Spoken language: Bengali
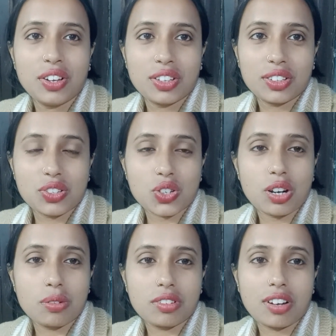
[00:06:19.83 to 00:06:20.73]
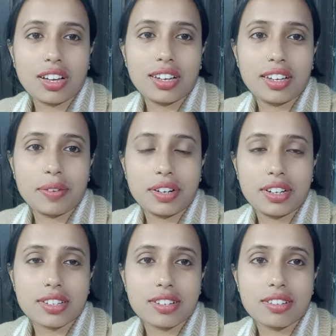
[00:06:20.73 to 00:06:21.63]
তো চলো বন্ধুরা এবার
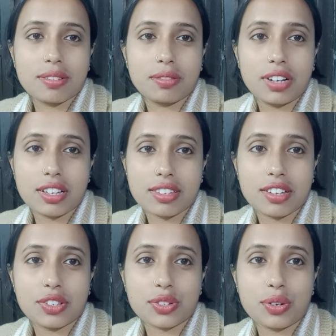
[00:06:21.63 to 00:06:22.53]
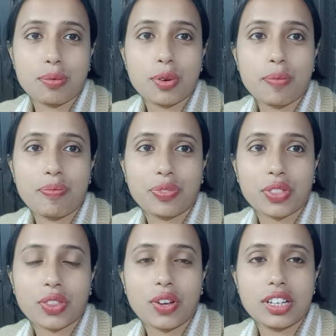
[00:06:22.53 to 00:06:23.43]
ড্রেস ড্রেস চেঞ্জ করবো
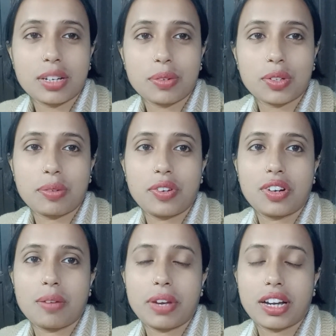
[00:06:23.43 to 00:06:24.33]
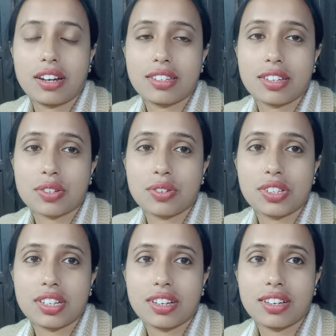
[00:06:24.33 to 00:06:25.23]
তো আজকের মতো ভিডিওটা আমি এখানেই শেষ
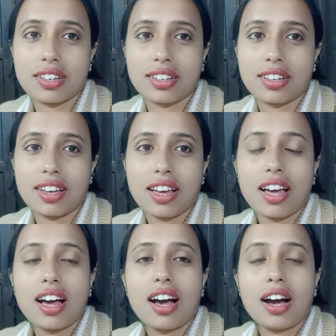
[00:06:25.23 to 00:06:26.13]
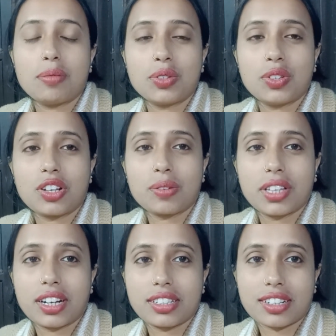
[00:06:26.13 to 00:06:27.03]
করছি আর বন্ধুরা
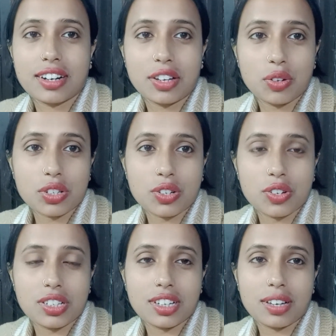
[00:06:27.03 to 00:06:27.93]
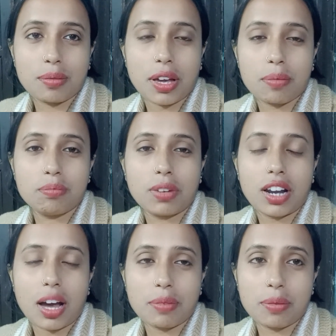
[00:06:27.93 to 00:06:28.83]
তোমাদের কাছে একটা রিকোয়েস্ট রয়েছে
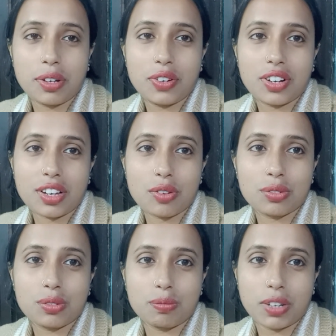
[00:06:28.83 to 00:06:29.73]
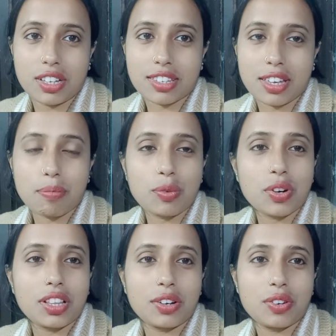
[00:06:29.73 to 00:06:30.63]
মানে আমার ভিডিওটা কেউ মানে স্কিপ
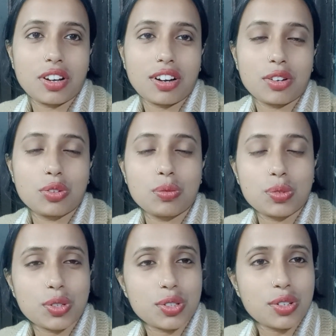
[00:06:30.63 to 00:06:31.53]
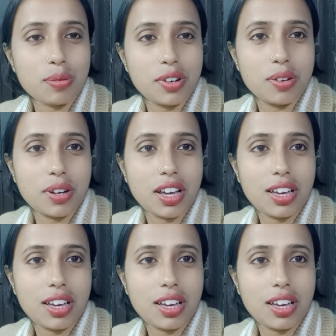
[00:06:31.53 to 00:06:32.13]
করে দেখো না কারণ খুব ছোট ছোট ভিডিও বানাই